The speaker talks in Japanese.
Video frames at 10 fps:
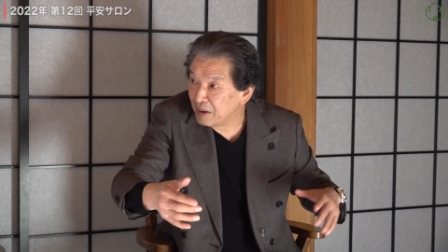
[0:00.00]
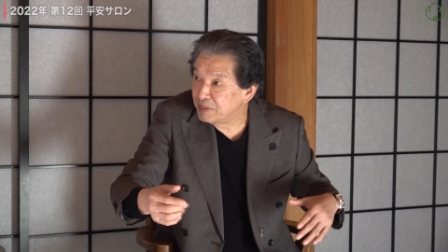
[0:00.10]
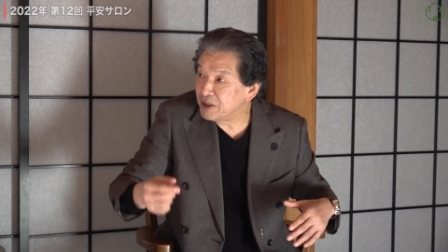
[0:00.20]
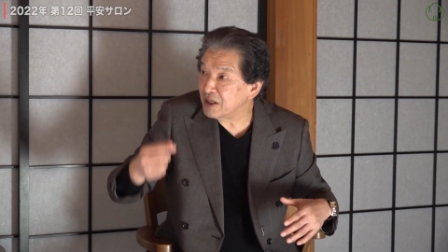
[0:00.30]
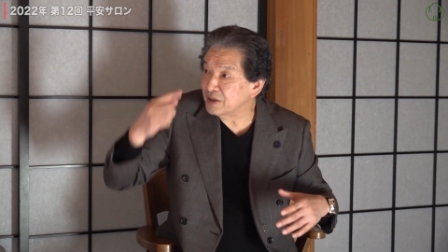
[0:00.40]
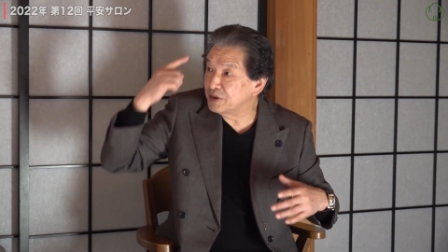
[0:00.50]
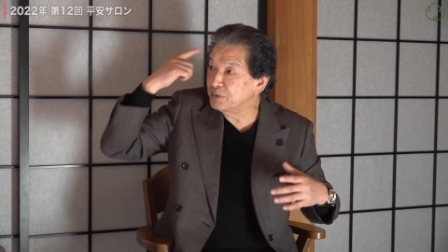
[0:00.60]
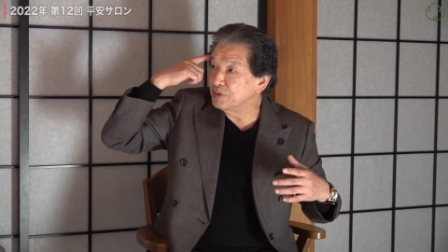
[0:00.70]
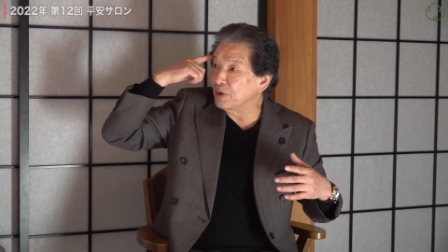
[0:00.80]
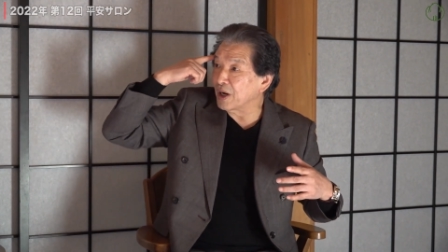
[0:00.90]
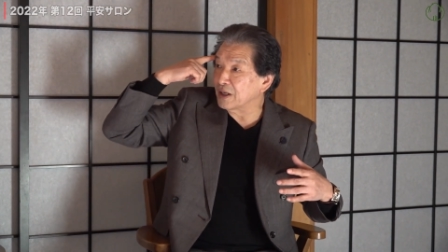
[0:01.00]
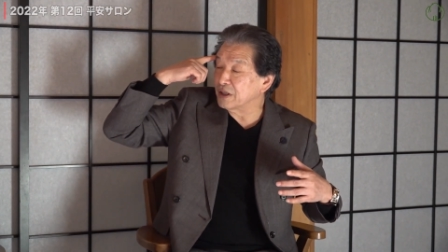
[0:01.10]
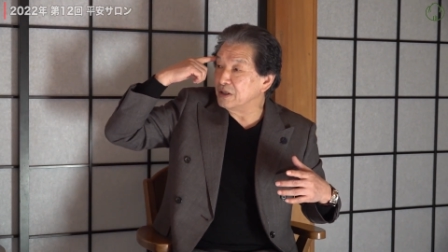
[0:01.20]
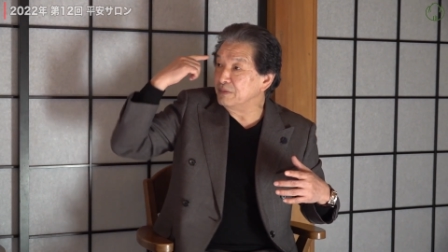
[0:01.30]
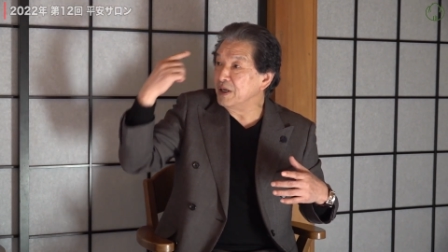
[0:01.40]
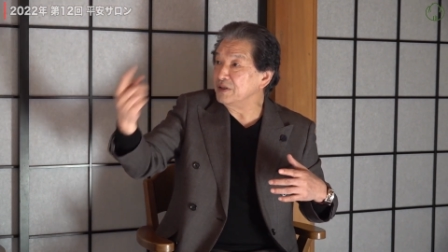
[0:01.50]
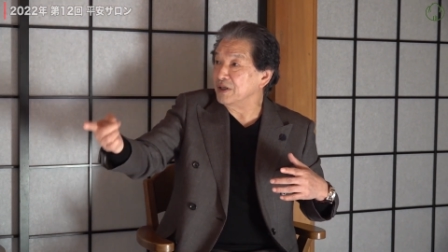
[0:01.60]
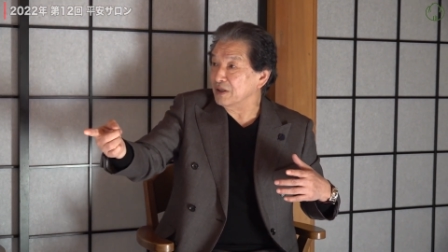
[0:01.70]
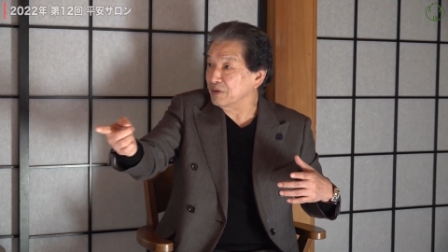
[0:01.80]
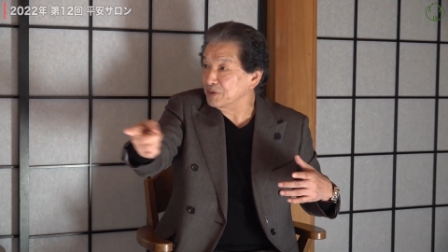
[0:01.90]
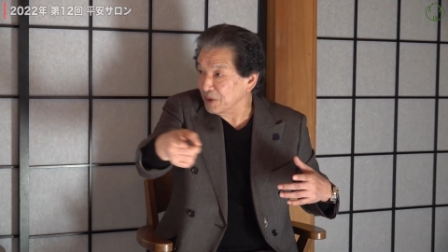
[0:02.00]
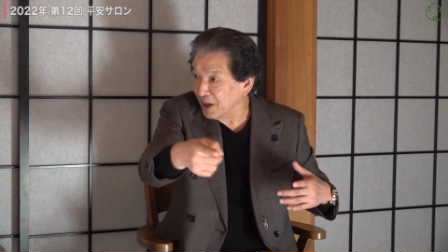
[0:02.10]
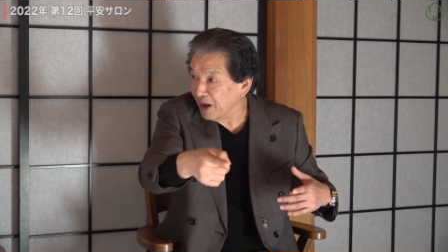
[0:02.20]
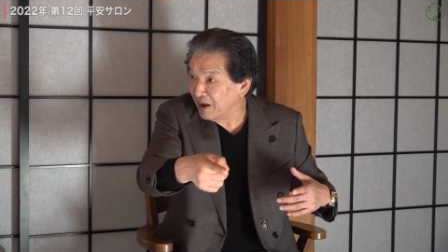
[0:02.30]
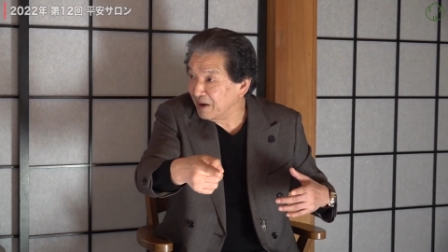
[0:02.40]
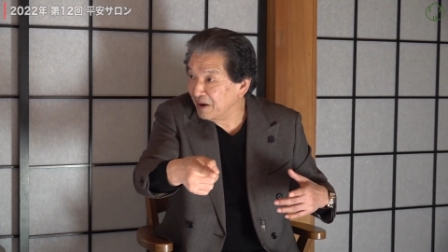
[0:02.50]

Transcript: みんな自分の中でイメージでやってるんですよね